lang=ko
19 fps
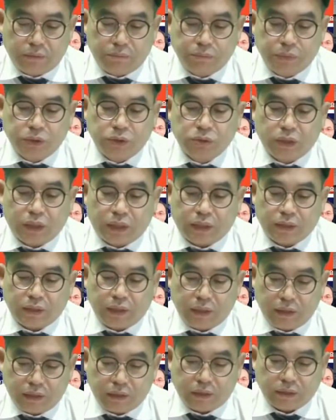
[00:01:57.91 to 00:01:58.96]

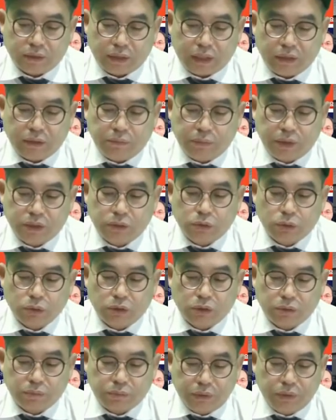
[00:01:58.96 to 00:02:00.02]
민주당의 상임위
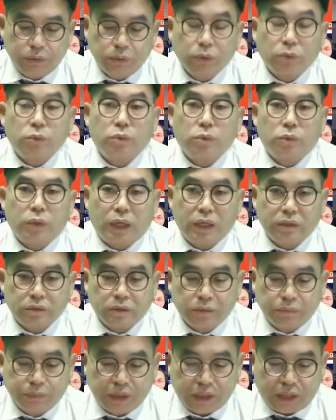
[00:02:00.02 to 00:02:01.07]
소집을
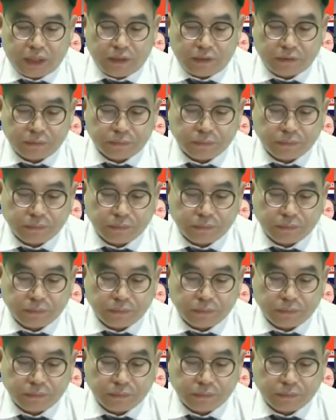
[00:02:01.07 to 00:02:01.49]
요구하였습니다.